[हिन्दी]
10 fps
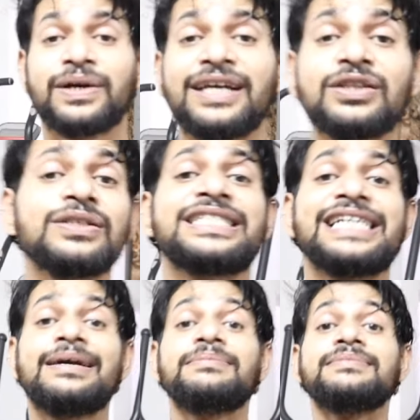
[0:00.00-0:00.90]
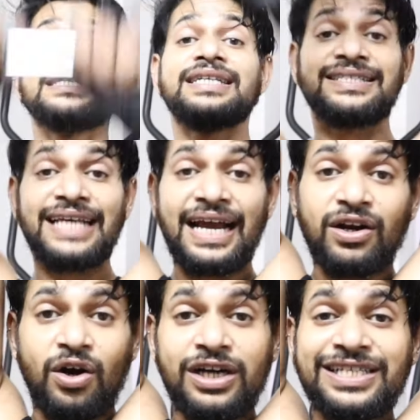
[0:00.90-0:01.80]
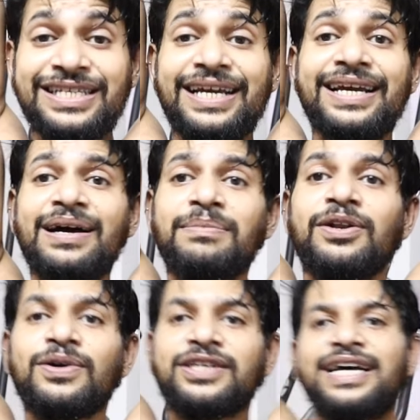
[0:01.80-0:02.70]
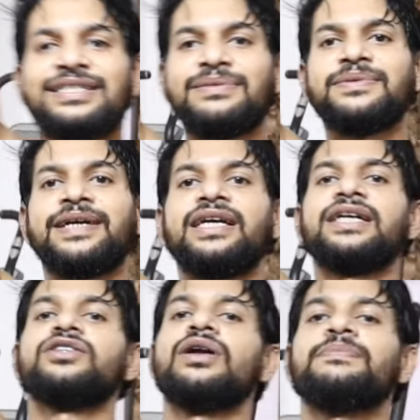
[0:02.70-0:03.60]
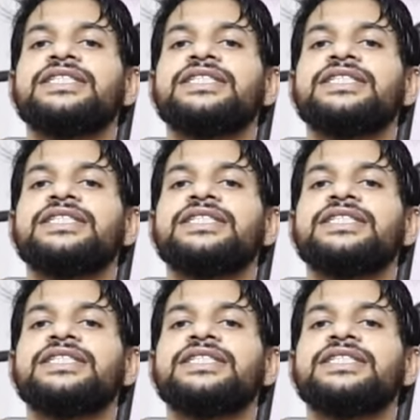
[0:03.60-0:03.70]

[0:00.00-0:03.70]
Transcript: हो गया तो सेम जिगजैग रॉड से हम लोग ट्राइसेप्स भी करेंगे थोड़ा